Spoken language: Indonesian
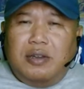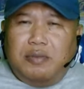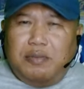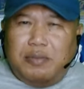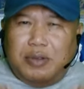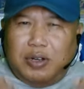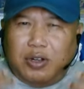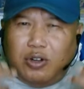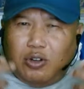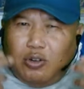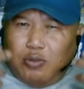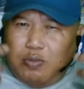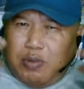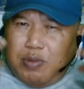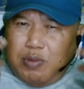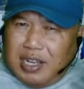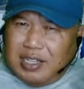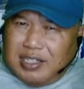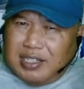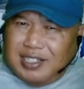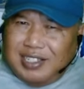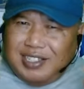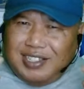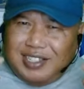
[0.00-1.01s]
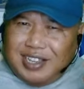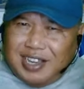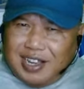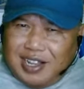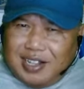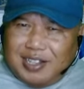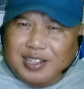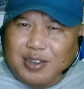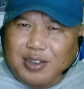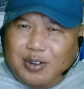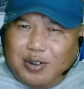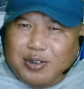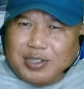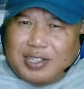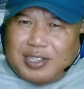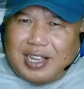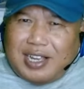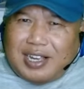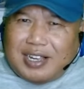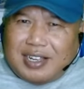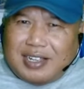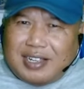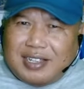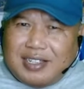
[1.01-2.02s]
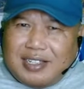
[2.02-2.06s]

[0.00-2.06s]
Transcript: mengubah sinyal di otak